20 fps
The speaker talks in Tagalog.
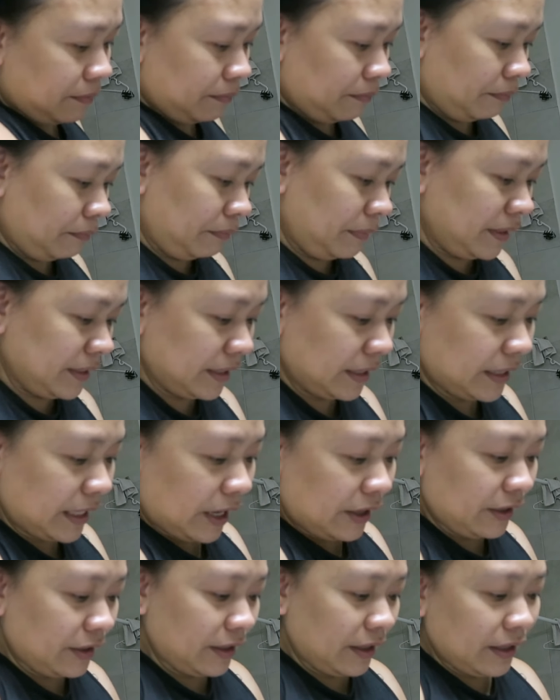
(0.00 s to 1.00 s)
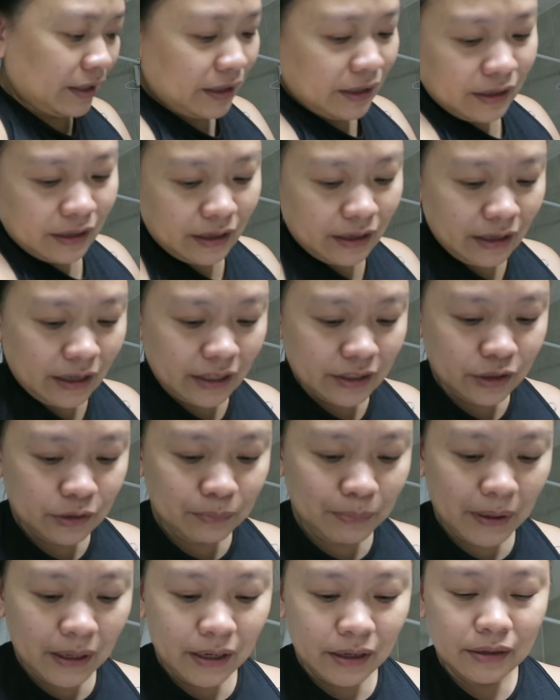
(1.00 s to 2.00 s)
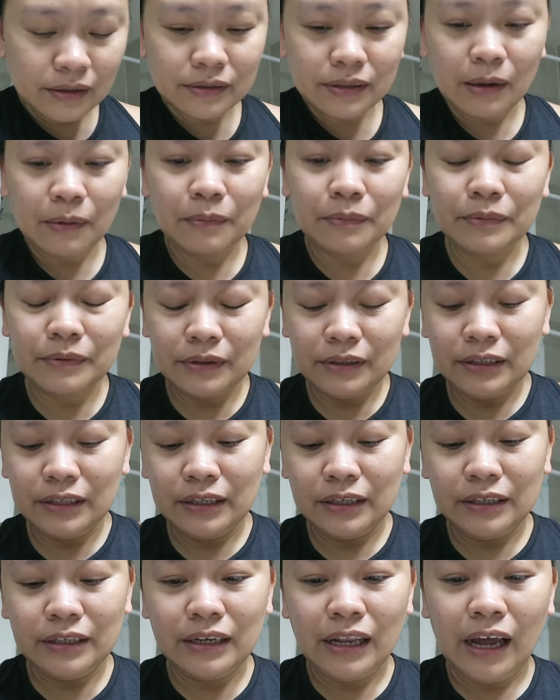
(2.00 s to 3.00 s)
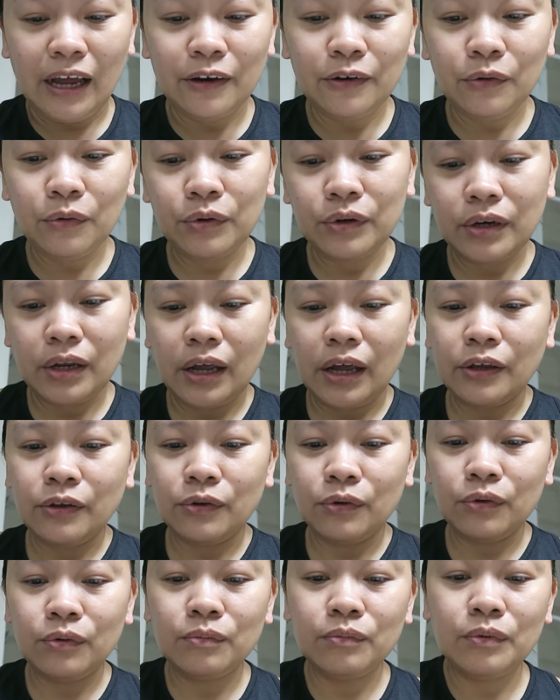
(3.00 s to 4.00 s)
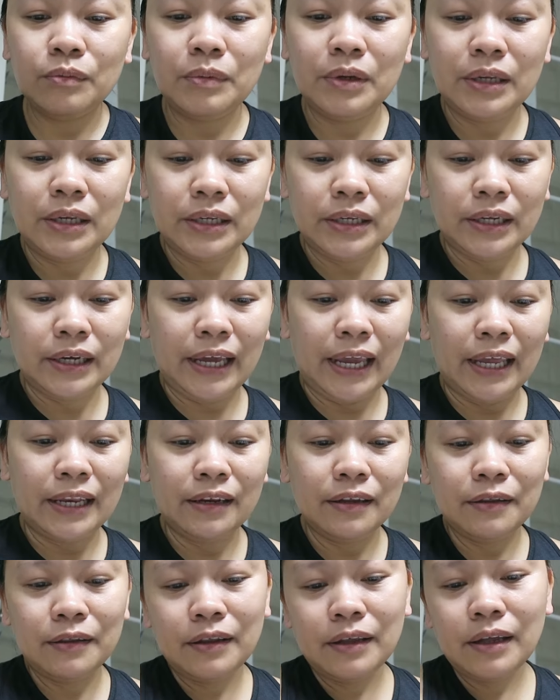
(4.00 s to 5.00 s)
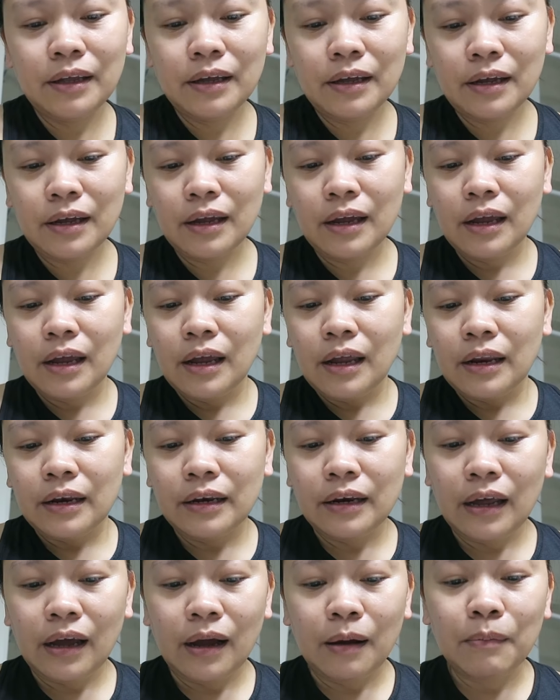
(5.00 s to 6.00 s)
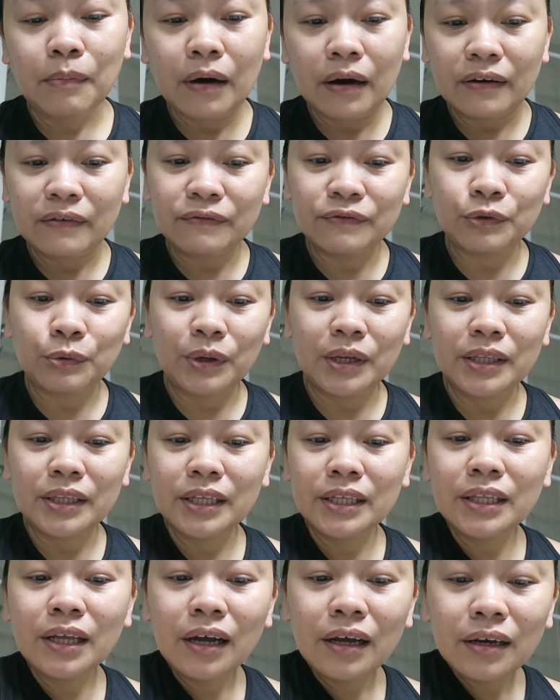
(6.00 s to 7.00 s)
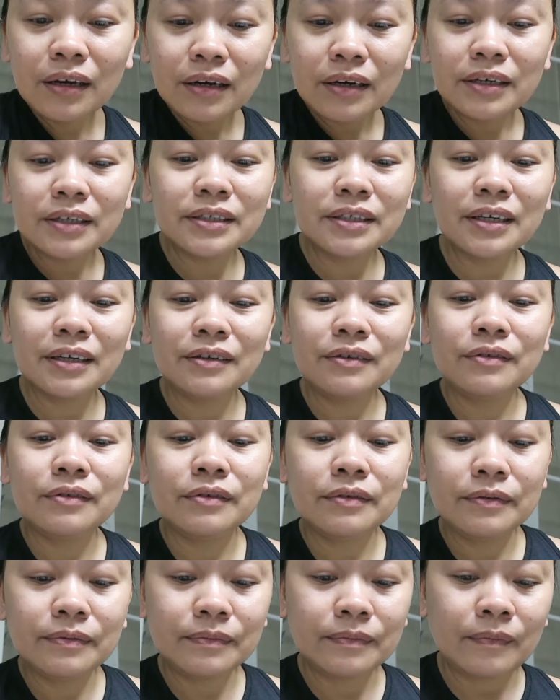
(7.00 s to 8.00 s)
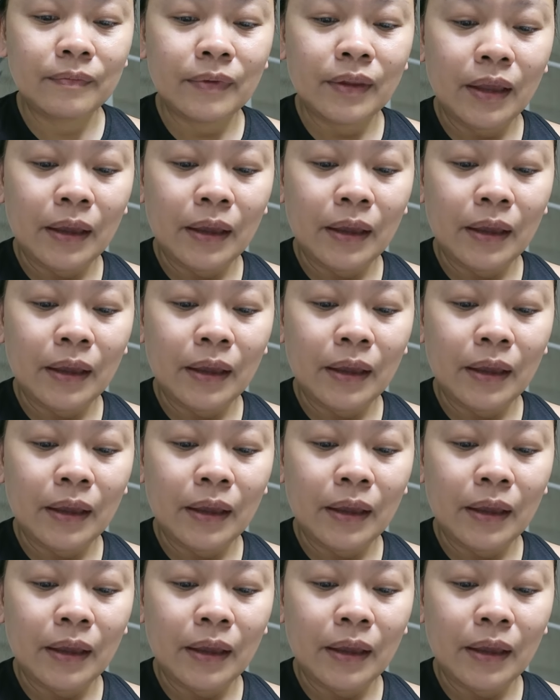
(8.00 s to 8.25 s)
Minsan yan, nare-realize. Parang sa, ini inaano ko na ayokong bumili ng anything na above $20. Ganon.